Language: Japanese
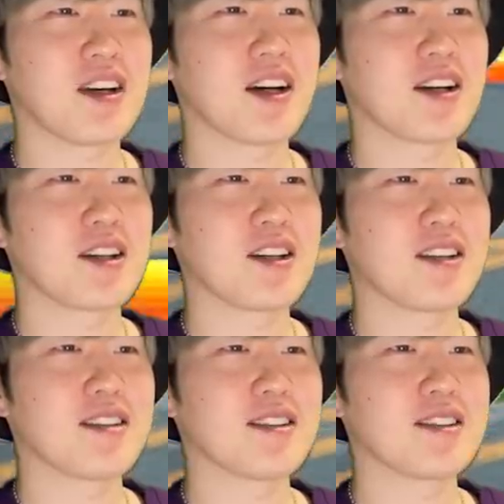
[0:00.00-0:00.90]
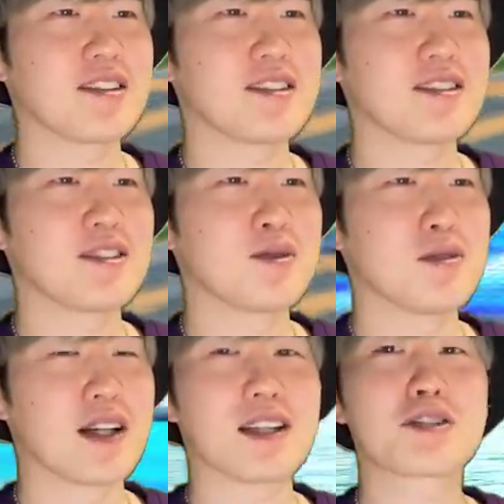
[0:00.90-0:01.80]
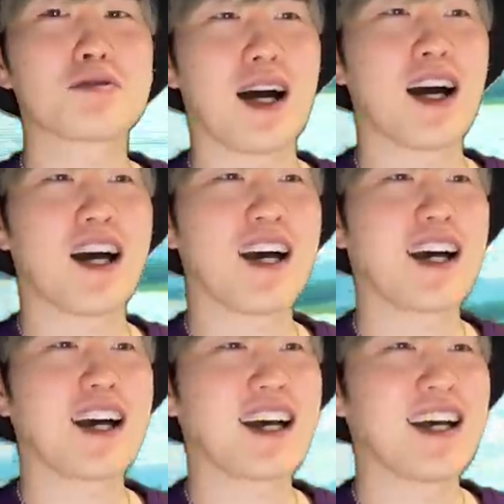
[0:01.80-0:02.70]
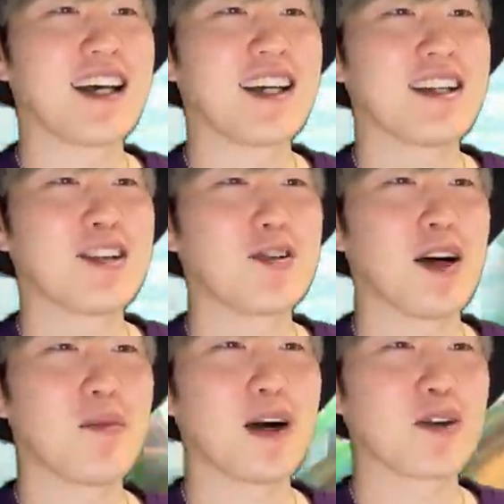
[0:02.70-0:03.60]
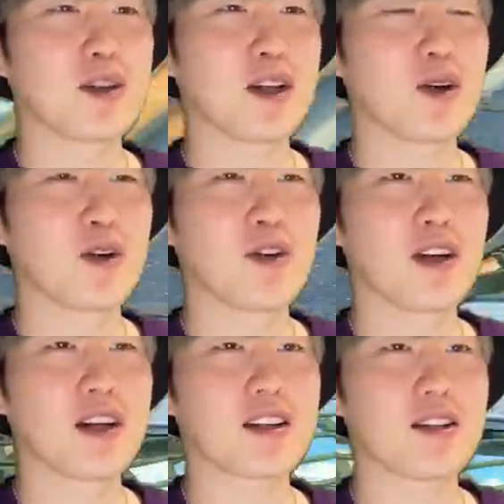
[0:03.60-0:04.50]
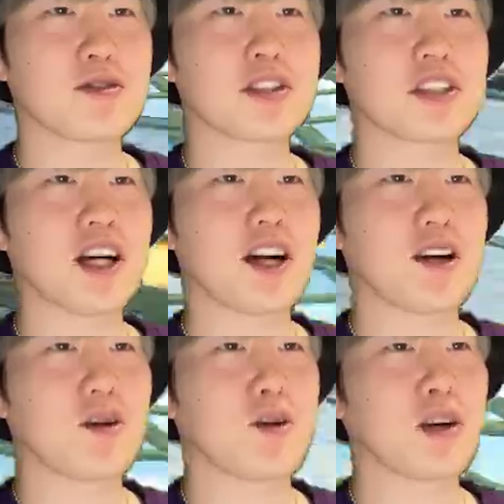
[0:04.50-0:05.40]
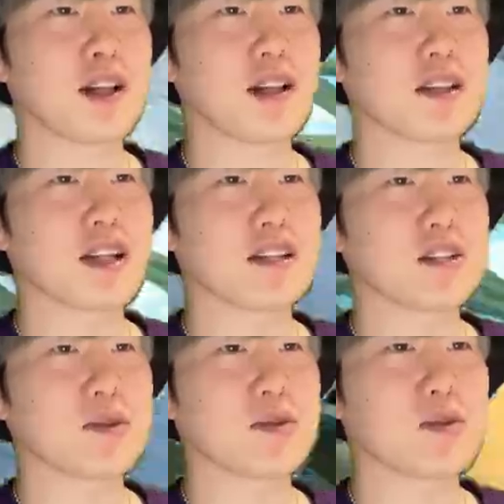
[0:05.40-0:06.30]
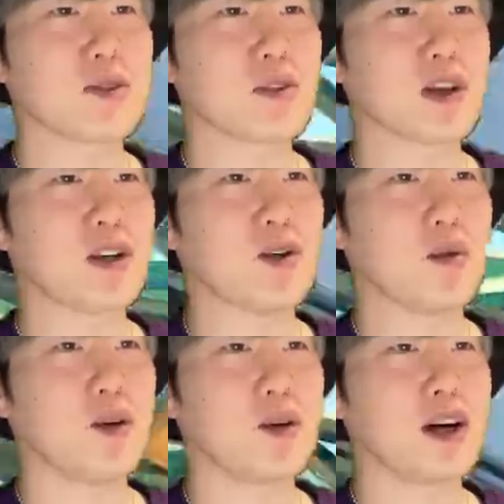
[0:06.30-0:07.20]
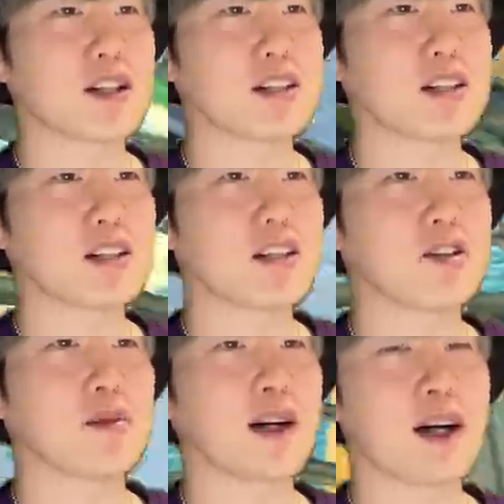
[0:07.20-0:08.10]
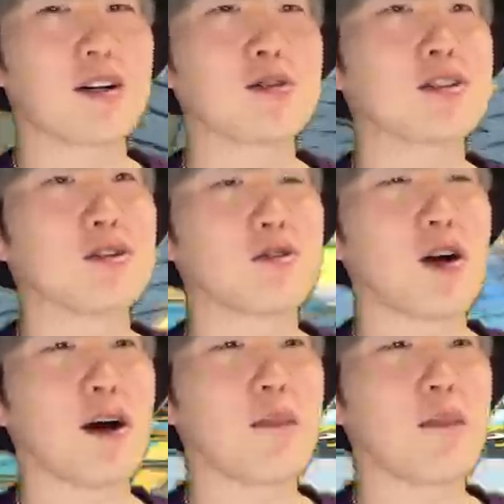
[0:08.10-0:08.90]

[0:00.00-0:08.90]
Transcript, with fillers: はい不安ですわ不安もあるけどなんか楽しいなこうやってさ自分の思いを発信できる場があるっていうのは